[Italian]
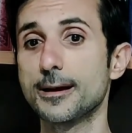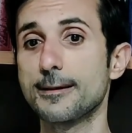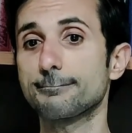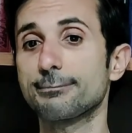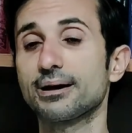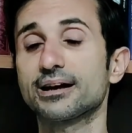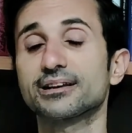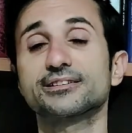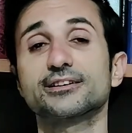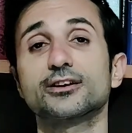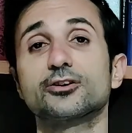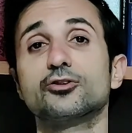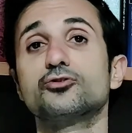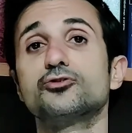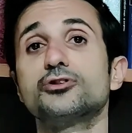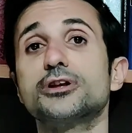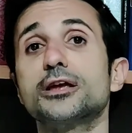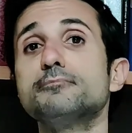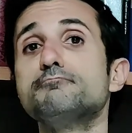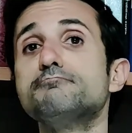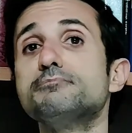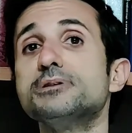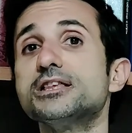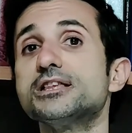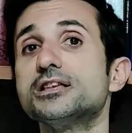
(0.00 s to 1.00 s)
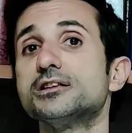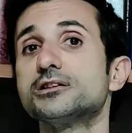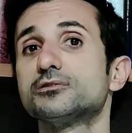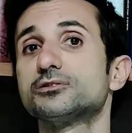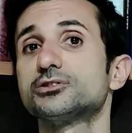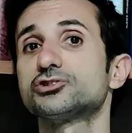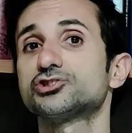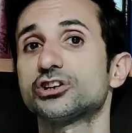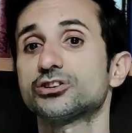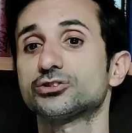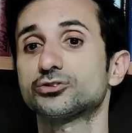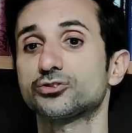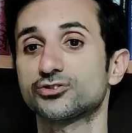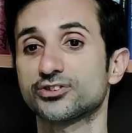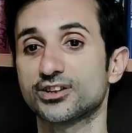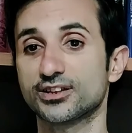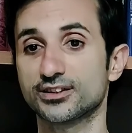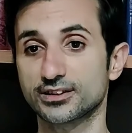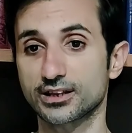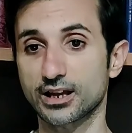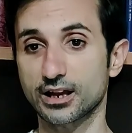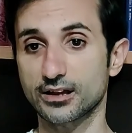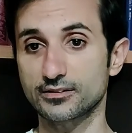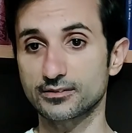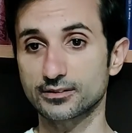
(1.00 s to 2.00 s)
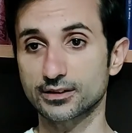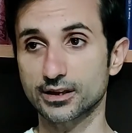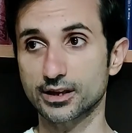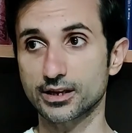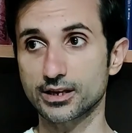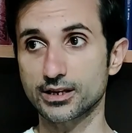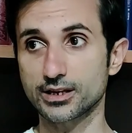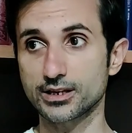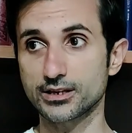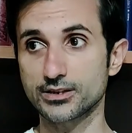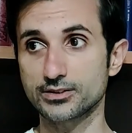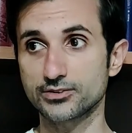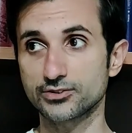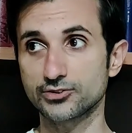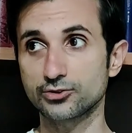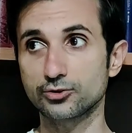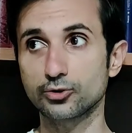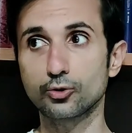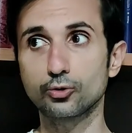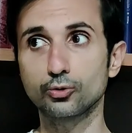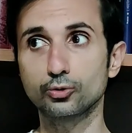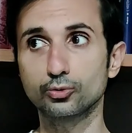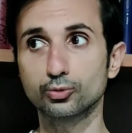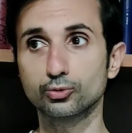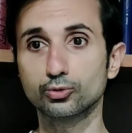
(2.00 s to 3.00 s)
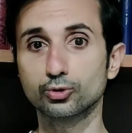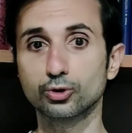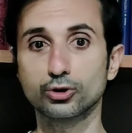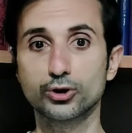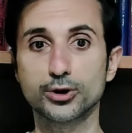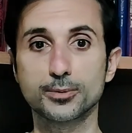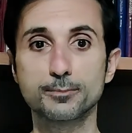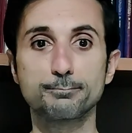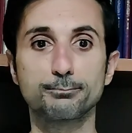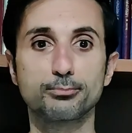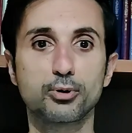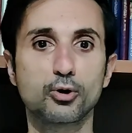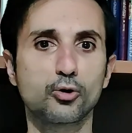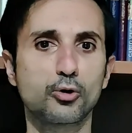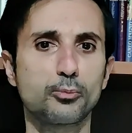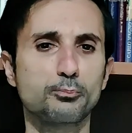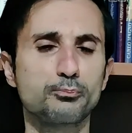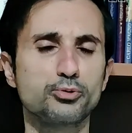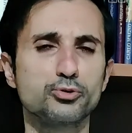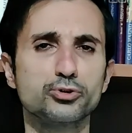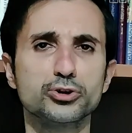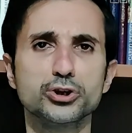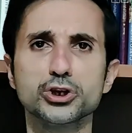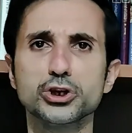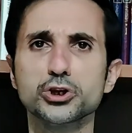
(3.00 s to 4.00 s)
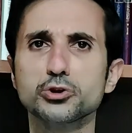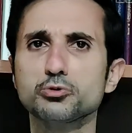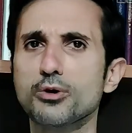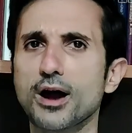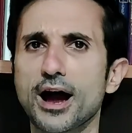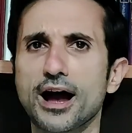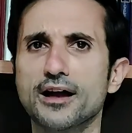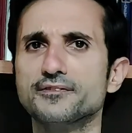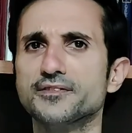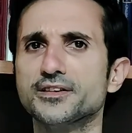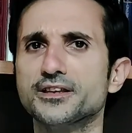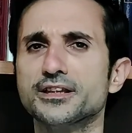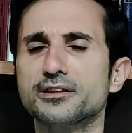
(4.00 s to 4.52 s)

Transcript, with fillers: partono nel 1970 e si concludono in poco più di due anni,